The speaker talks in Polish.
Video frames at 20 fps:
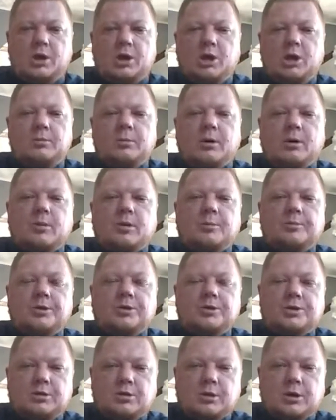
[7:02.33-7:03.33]
I mama
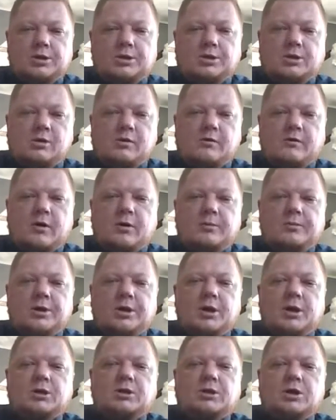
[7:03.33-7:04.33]
pieściła i całowała
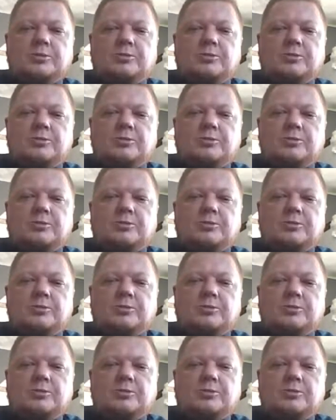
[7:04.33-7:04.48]
mnie, ja zaś